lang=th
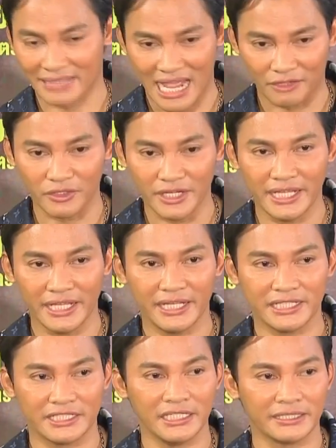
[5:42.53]
ธาตรงนี้
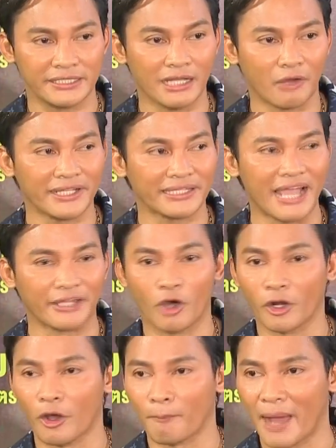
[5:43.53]
นี่ที่ที่เราได้ถ่ายท
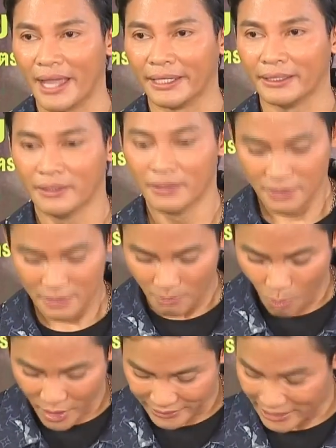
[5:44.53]
อดออกไป
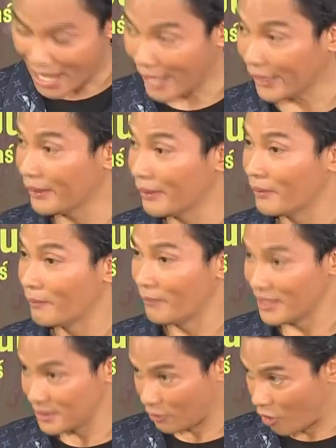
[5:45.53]
มวยไทย
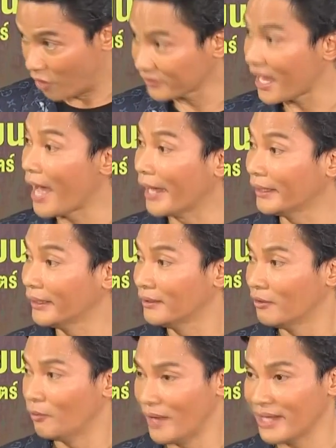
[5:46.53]
ของไทย
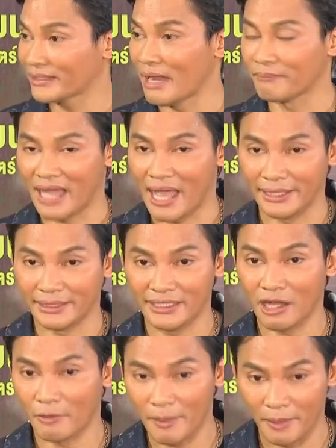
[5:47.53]
วัฒนธรรมไทย
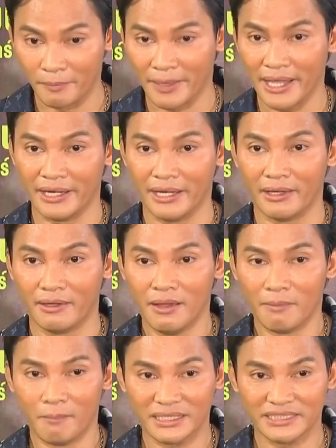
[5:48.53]
ที่เราได้เผยแพร่เนี่ย
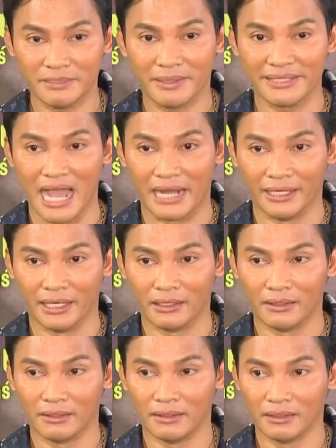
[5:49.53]
บางทีบางอย่างเนี่ย
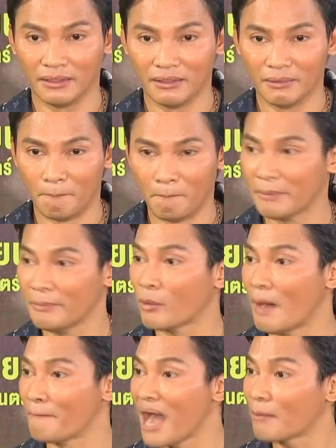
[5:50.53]
มันมี
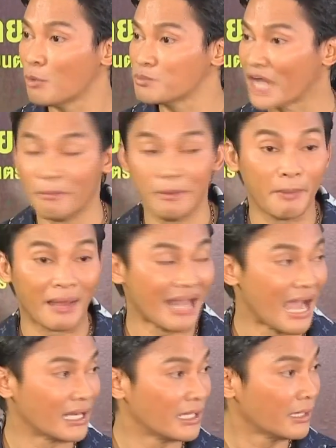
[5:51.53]
ความภาคภูมิใจมีพ
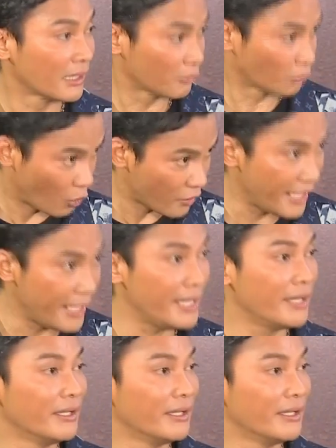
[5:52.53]
ลังตรงนี้